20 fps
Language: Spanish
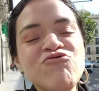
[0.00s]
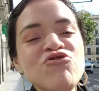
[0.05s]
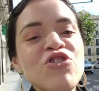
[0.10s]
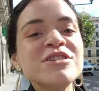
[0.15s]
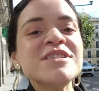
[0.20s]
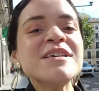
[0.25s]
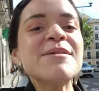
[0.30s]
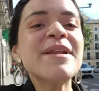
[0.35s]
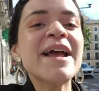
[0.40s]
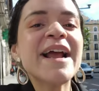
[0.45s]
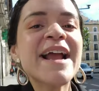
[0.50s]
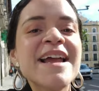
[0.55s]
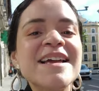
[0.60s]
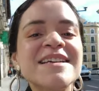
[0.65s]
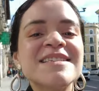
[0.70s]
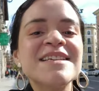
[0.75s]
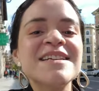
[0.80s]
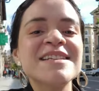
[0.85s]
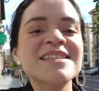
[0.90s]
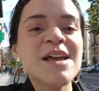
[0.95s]
no sabría qué
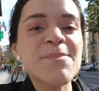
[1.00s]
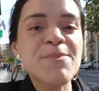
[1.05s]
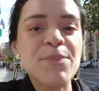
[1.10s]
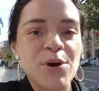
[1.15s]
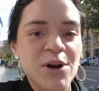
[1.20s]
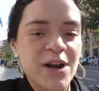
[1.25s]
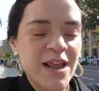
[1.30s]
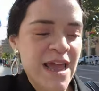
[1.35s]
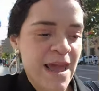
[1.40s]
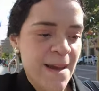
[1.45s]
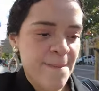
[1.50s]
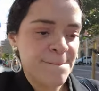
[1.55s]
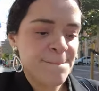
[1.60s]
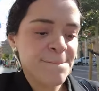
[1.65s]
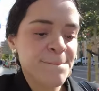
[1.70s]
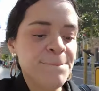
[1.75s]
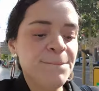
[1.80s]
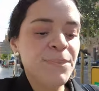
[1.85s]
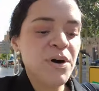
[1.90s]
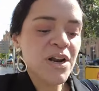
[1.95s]
decirte por qué.
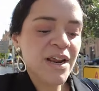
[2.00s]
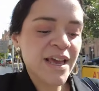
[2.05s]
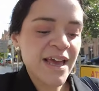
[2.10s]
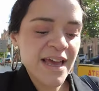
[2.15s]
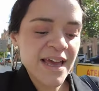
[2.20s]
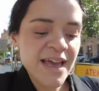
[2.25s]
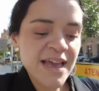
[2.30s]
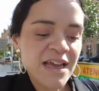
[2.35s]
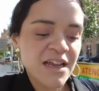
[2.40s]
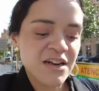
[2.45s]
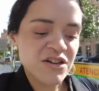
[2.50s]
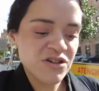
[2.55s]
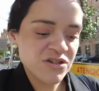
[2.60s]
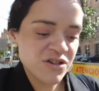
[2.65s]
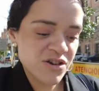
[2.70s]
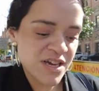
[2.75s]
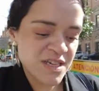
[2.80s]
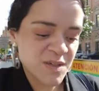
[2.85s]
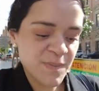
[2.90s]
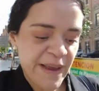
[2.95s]
Porque no
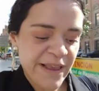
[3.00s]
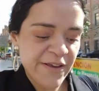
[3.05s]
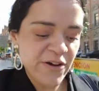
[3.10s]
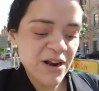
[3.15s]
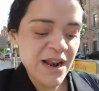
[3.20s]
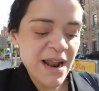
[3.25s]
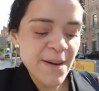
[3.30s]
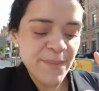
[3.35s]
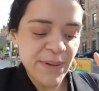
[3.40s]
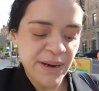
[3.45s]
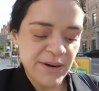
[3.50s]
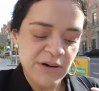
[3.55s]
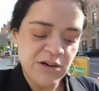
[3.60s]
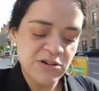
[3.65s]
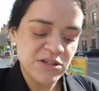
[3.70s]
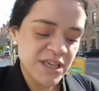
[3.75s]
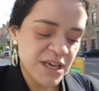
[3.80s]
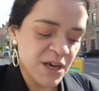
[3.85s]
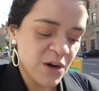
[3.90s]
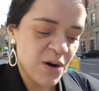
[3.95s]
soy española, pero en
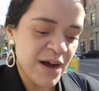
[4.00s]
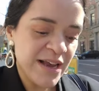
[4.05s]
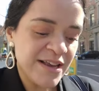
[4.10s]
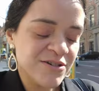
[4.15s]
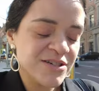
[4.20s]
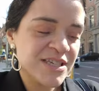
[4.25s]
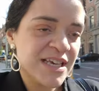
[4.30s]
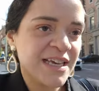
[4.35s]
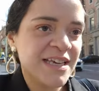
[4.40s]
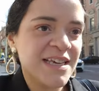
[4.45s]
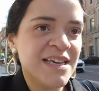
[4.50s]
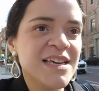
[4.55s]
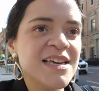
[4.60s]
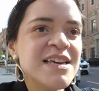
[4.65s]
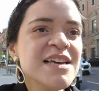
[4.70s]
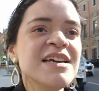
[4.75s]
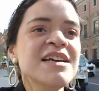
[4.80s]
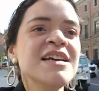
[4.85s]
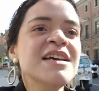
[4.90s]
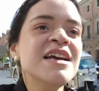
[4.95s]
los cinco años
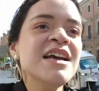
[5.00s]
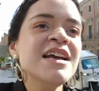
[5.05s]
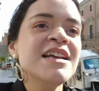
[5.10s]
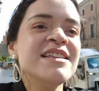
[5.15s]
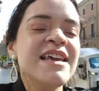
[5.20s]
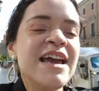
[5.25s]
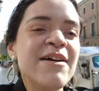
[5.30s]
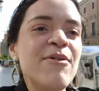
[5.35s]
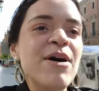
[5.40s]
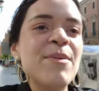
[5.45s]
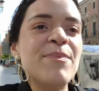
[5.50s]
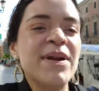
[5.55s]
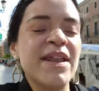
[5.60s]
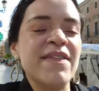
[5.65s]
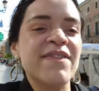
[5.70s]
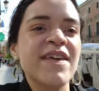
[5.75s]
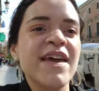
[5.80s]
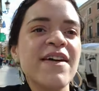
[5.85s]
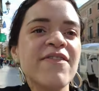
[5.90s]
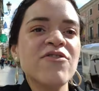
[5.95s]
aquí llevo
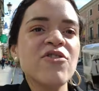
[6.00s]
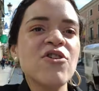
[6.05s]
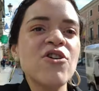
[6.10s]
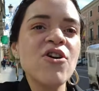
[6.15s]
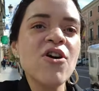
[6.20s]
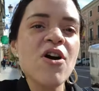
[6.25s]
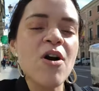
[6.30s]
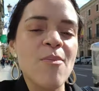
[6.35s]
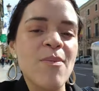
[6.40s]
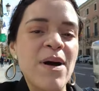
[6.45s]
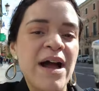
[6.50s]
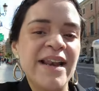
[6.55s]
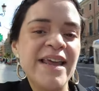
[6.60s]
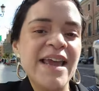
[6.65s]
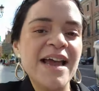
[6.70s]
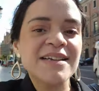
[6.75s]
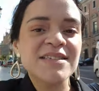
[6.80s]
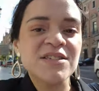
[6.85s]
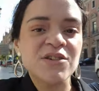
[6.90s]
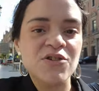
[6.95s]
aprendiendo
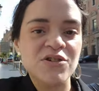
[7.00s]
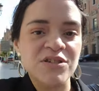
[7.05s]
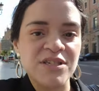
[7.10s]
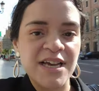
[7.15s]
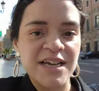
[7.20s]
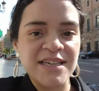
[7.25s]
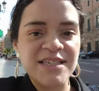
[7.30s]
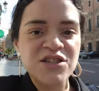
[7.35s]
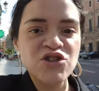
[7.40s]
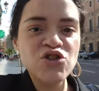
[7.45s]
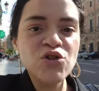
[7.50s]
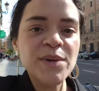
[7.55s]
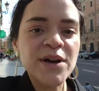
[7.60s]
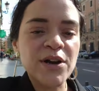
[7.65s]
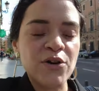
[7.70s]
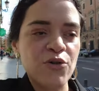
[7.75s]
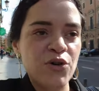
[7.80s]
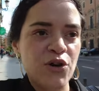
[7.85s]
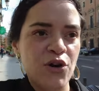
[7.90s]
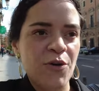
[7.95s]
varias cosas.
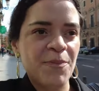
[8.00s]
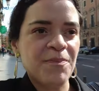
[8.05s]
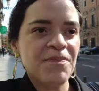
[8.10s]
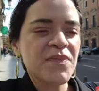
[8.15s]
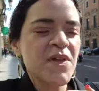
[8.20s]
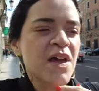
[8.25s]
Número uno,